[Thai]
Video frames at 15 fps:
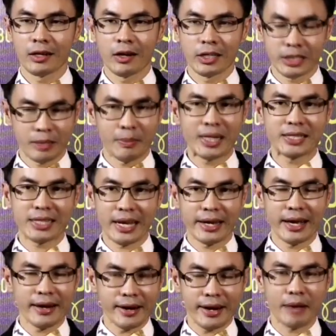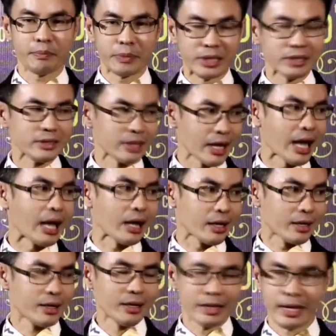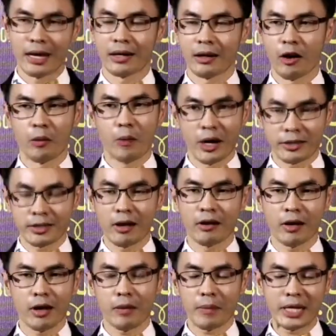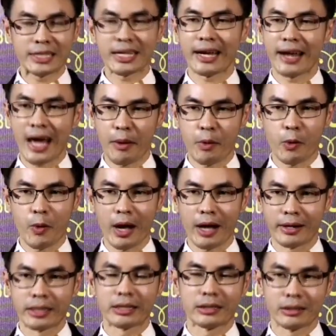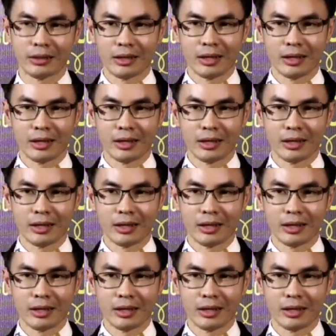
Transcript: ก็จะมั่นใจได้ระดับหนึ่งนะครับอย่างของบางซองก็มั่นใจได้ เพราะว่าหนึ่ง